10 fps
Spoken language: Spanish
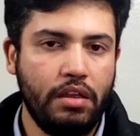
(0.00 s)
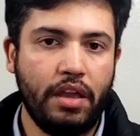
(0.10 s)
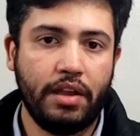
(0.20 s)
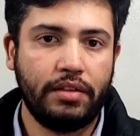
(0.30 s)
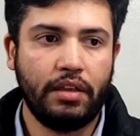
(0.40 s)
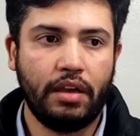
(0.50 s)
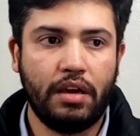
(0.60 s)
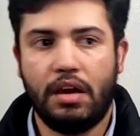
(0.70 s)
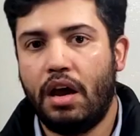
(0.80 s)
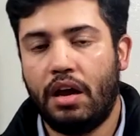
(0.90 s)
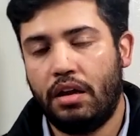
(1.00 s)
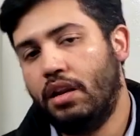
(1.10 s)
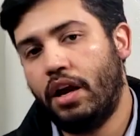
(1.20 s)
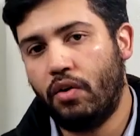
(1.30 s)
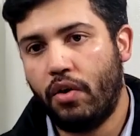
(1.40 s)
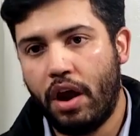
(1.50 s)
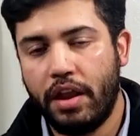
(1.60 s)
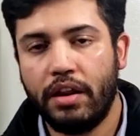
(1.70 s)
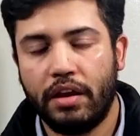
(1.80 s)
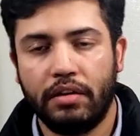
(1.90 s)
ya sea a la
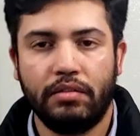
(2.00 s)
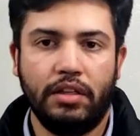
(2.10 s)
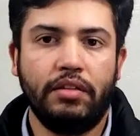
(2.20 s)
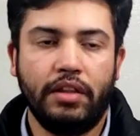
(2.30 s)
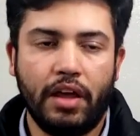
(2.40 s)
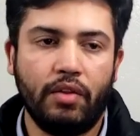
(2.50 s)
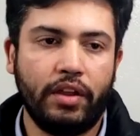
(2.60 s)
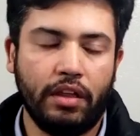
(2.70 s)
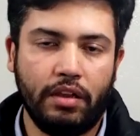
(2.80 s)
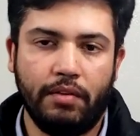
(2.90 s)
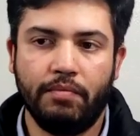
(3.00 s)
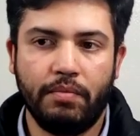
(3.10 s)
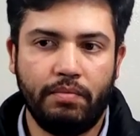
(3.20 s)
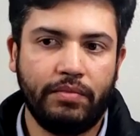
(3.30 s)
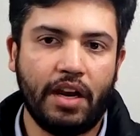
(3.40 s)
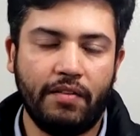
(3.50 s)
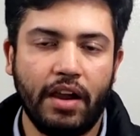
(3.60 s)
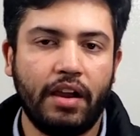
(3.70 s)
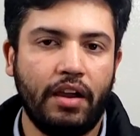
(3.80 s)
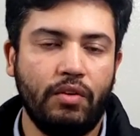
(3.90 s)
cocaína, eh, dado que
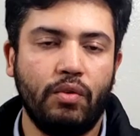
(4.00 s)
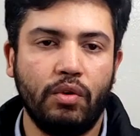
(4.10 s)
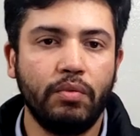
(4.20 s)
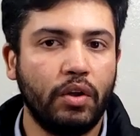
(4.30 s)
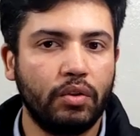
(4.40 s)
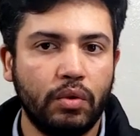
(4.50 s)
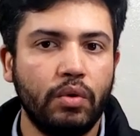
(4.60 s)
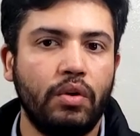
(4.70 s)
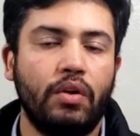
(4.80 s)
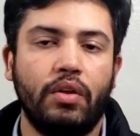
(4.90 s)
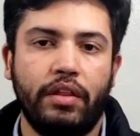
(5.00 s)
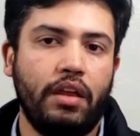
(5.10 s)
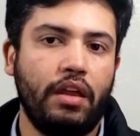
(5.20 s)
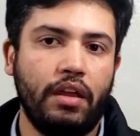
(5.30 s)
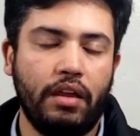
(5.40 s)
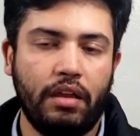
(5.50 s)
trabaja en un club nocturno de,